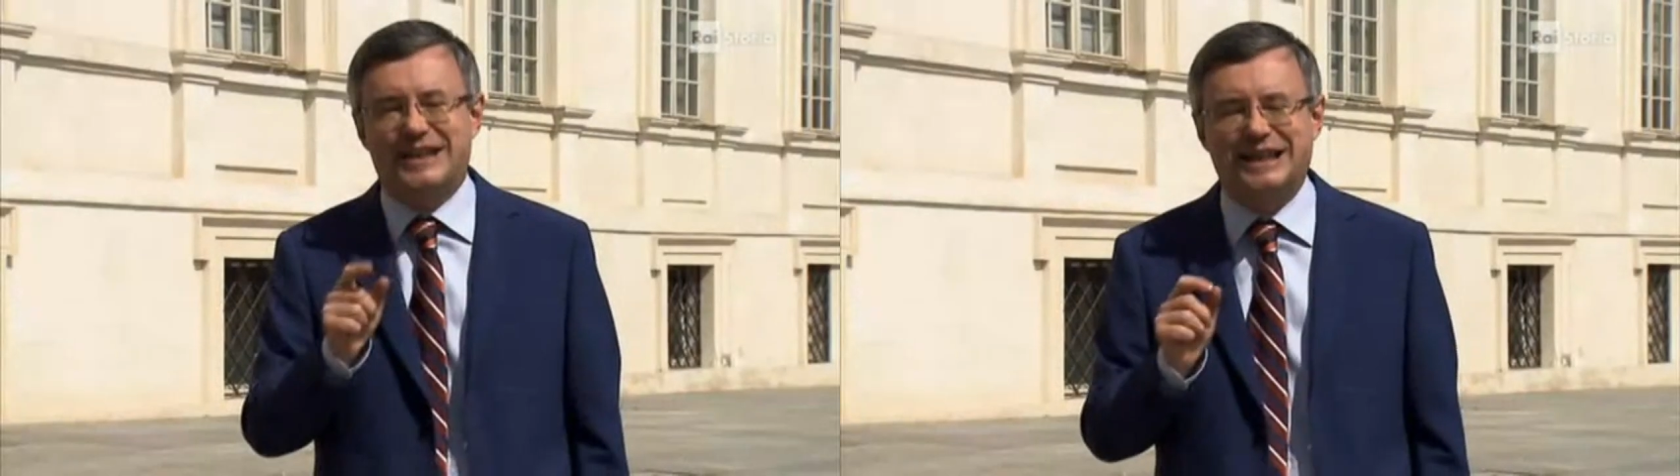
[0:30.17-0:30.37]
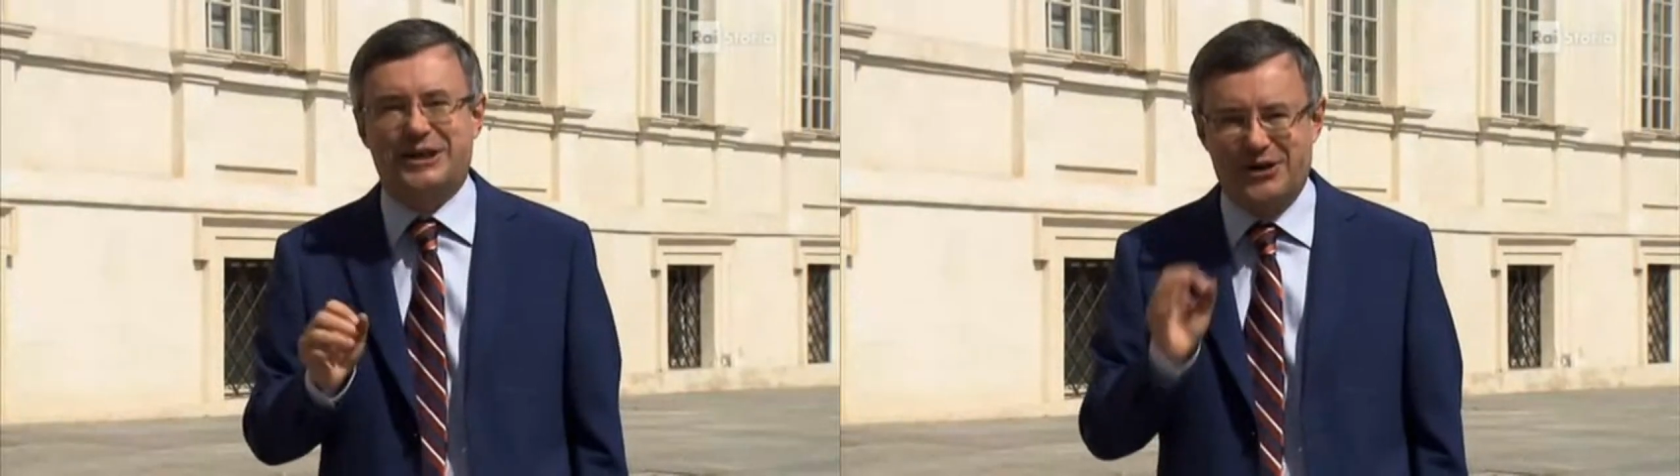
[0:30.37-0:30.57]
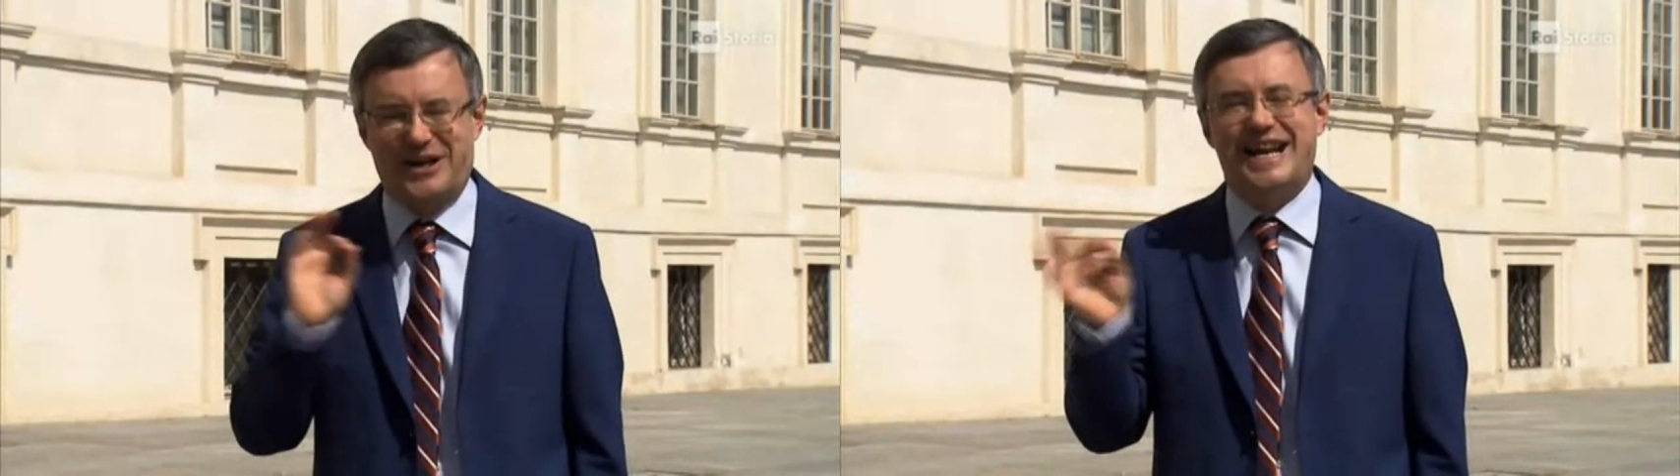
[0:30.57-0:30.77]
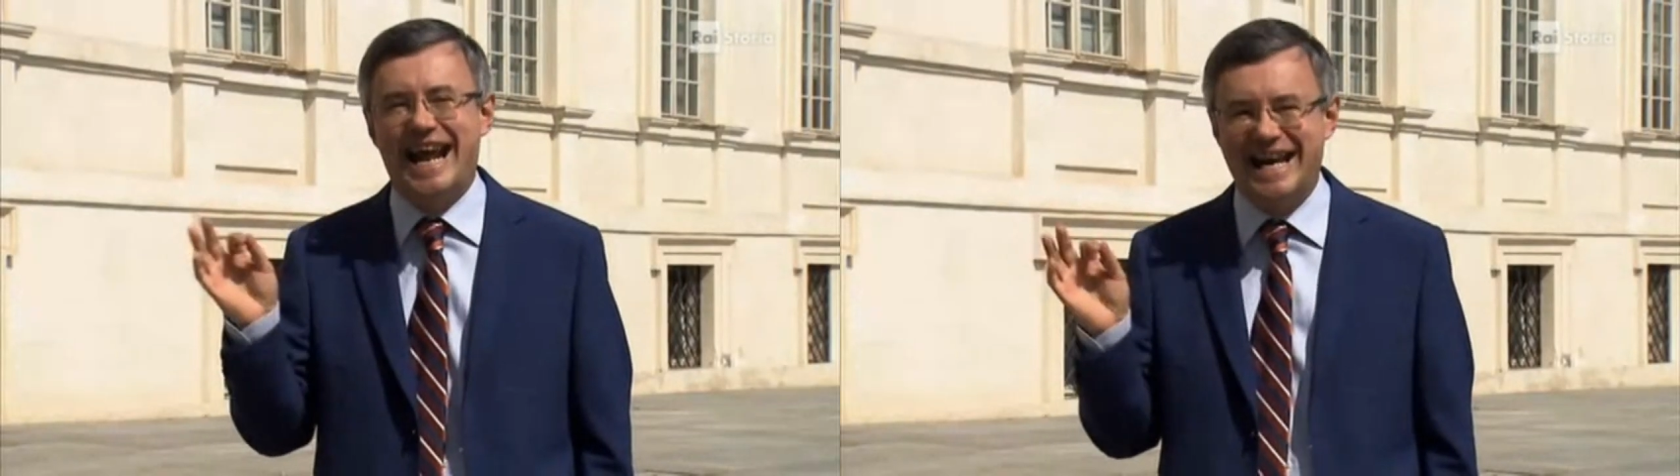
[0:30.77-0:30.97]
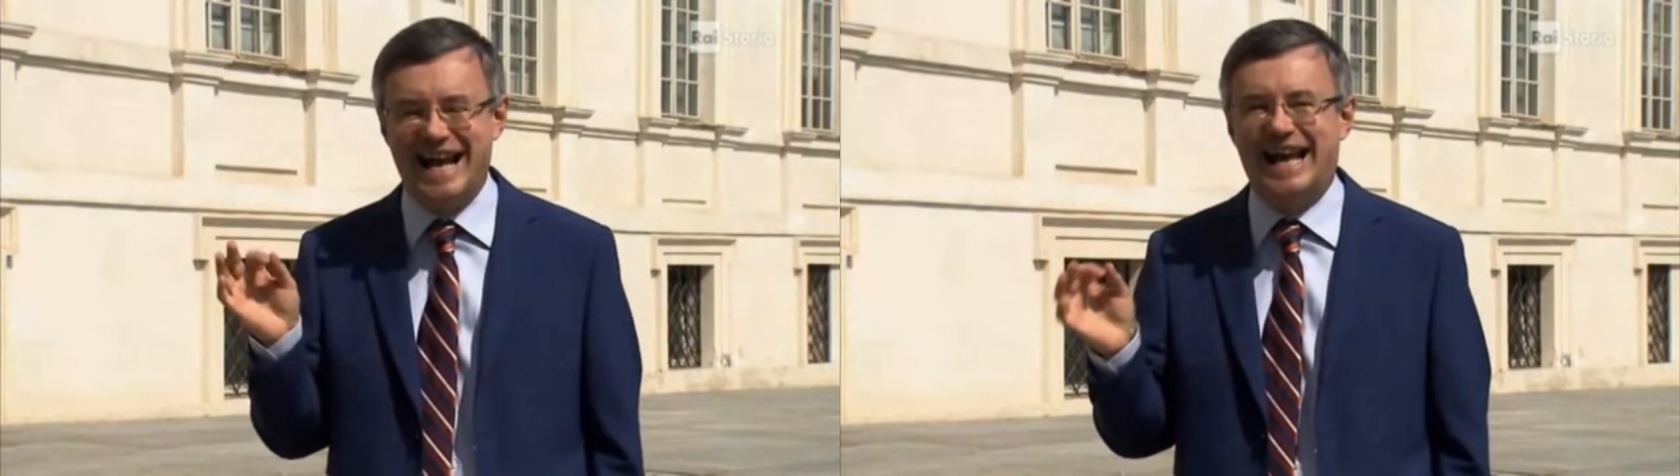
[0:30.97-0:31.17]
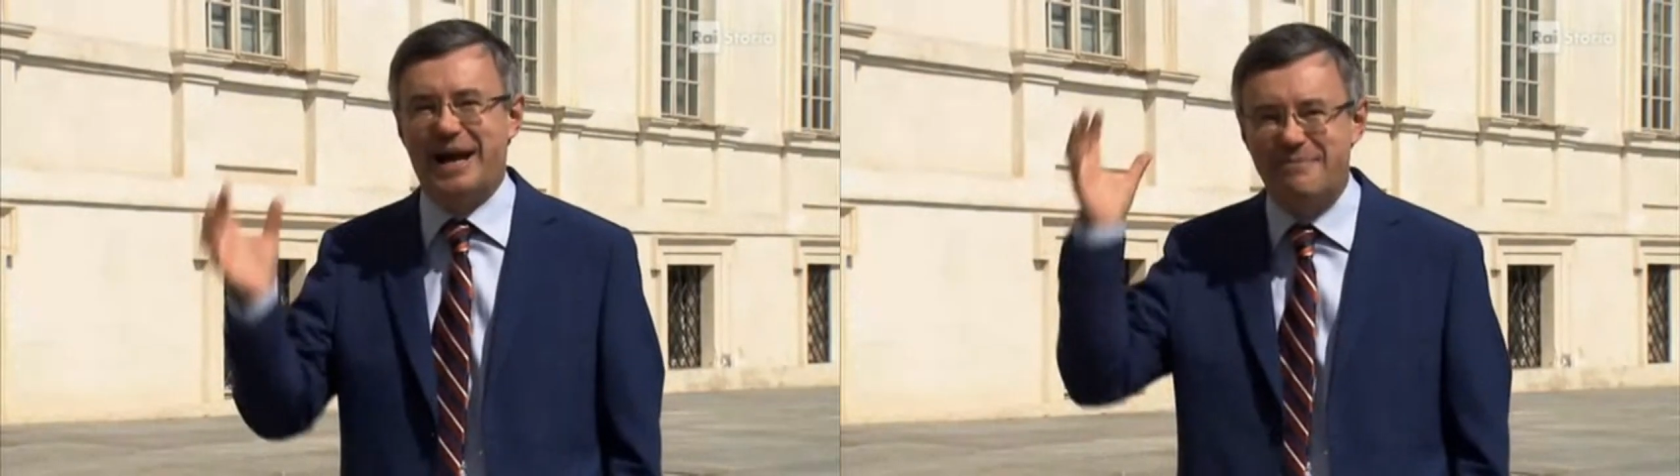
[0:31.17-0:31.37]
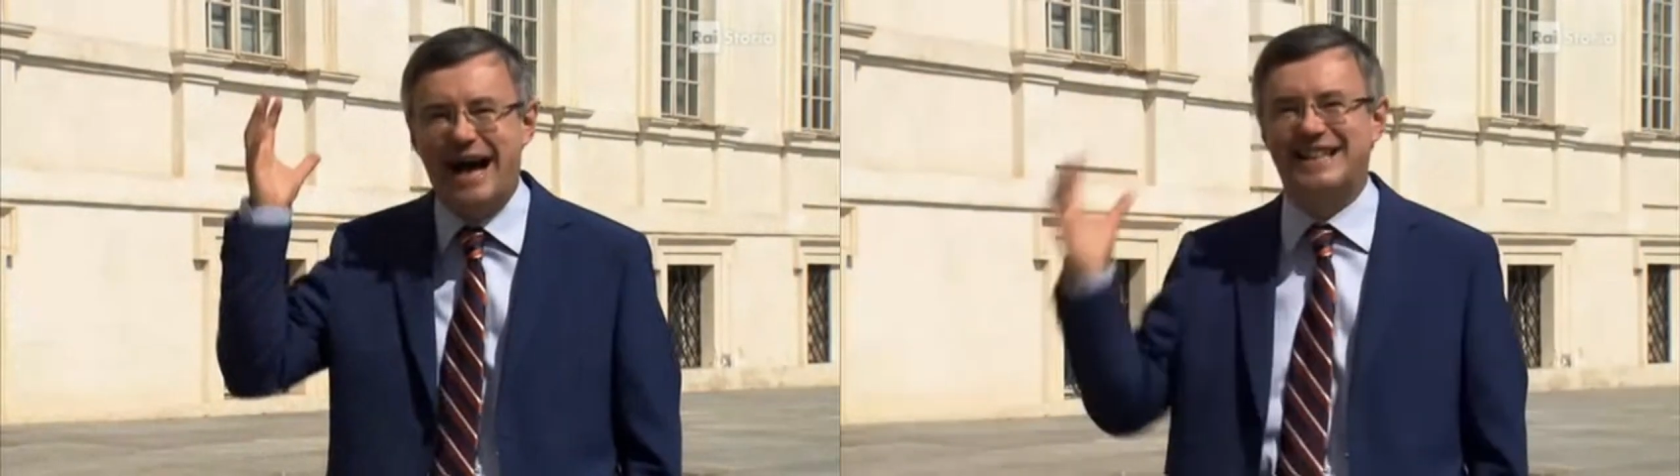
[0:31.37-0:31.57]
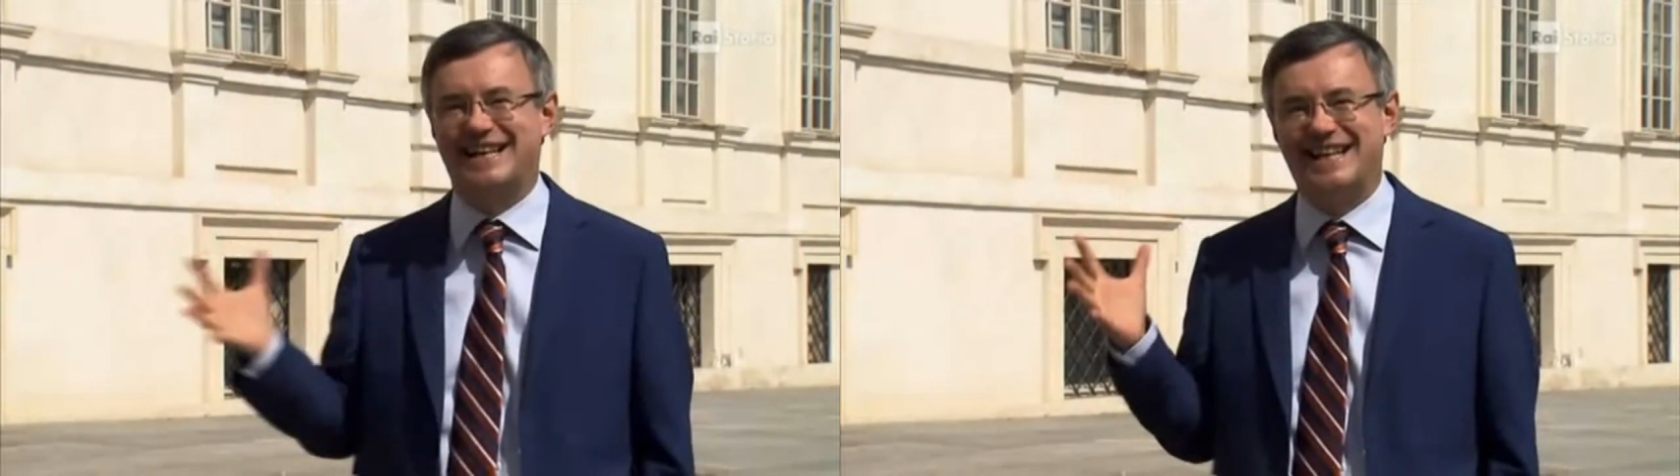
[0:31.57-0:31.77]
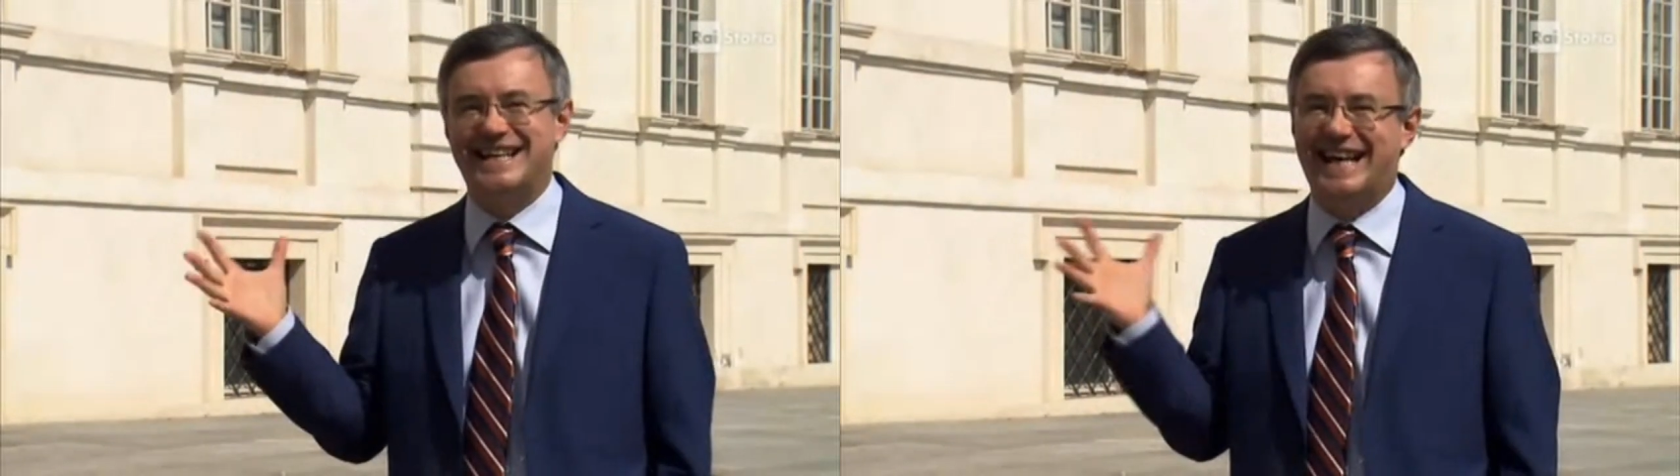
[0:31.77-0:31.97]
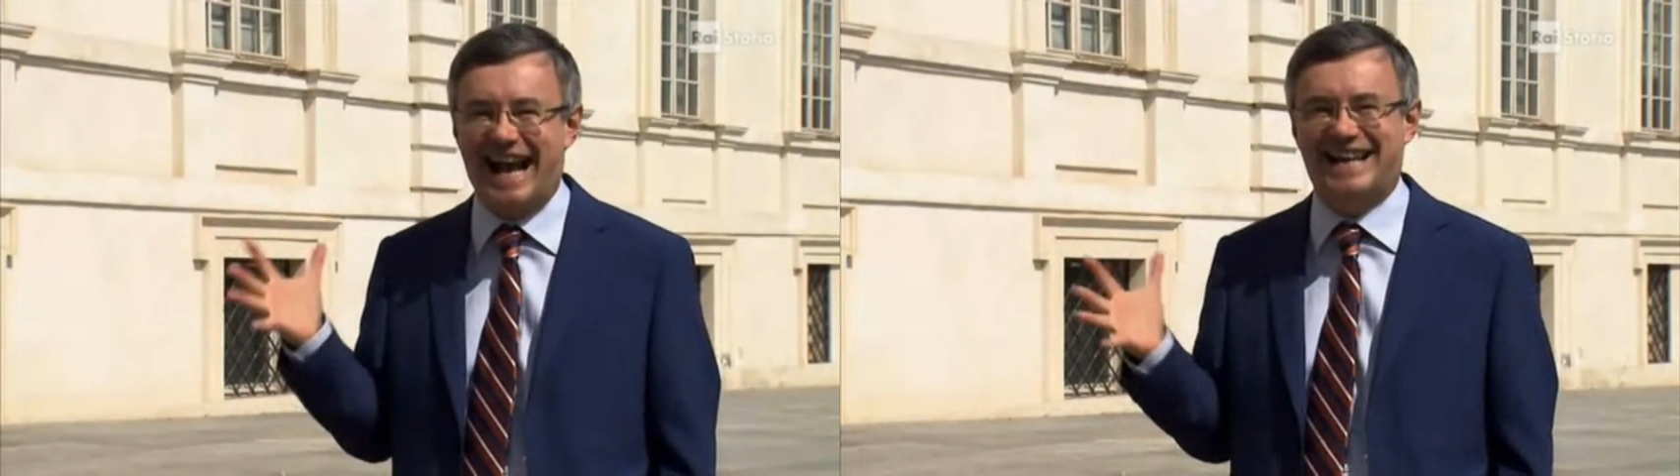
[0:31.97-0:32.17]
Ricordate Cornelia, la madre
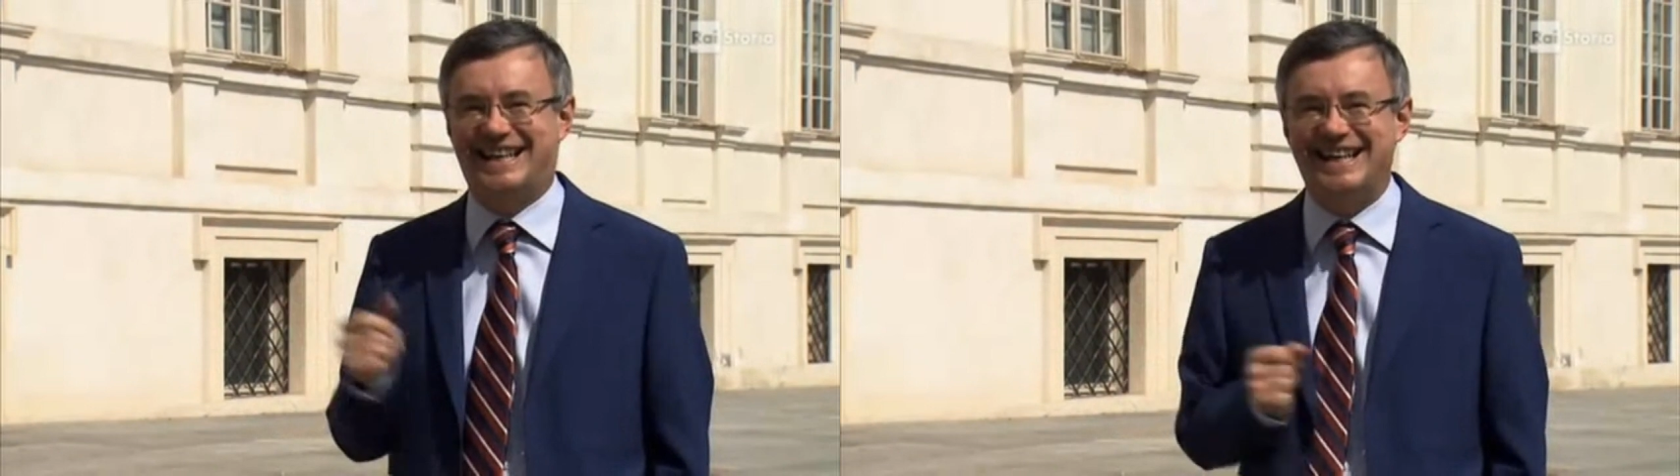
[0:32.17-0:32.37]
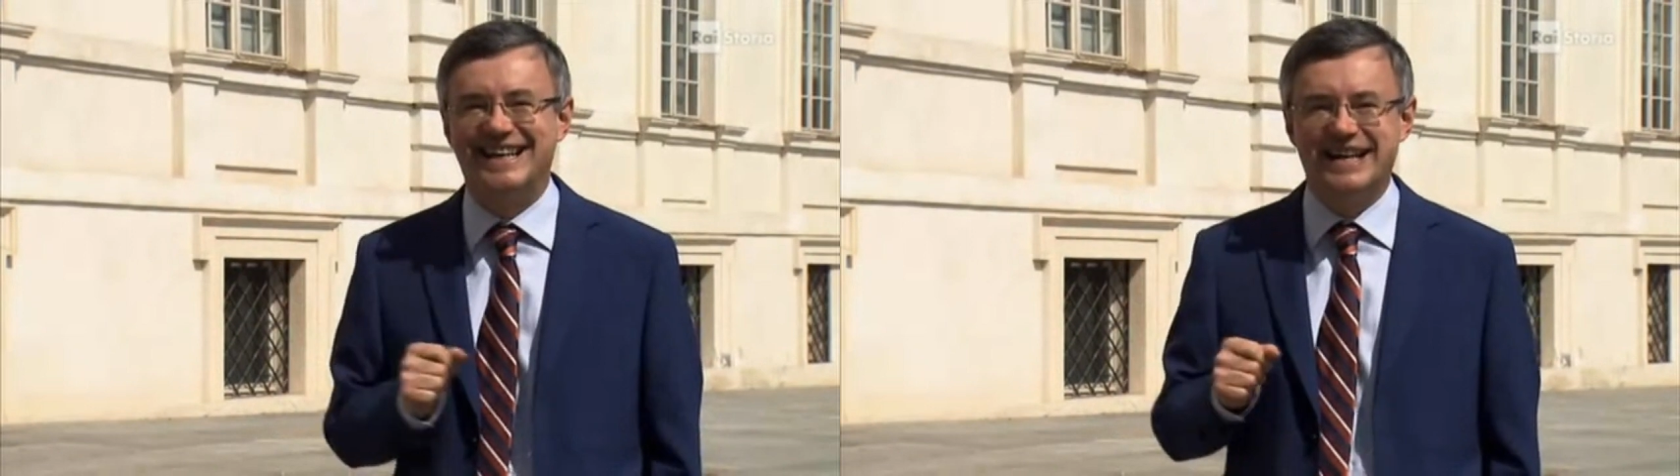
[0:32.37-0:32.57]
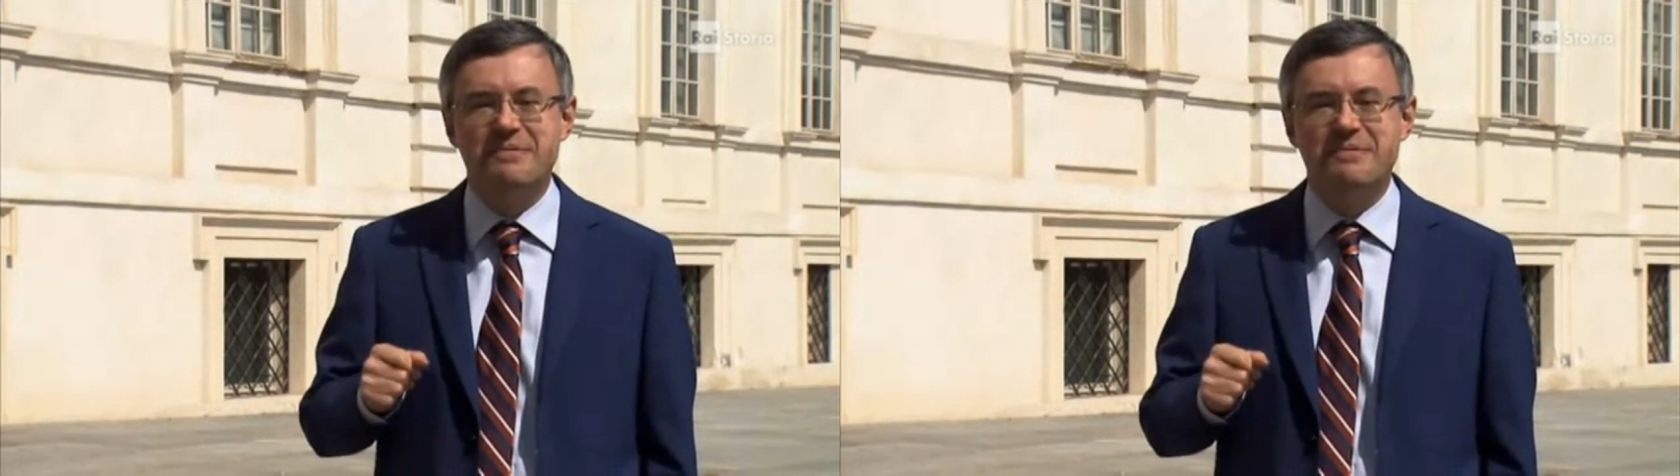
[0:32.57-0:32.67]
dei Gracchi,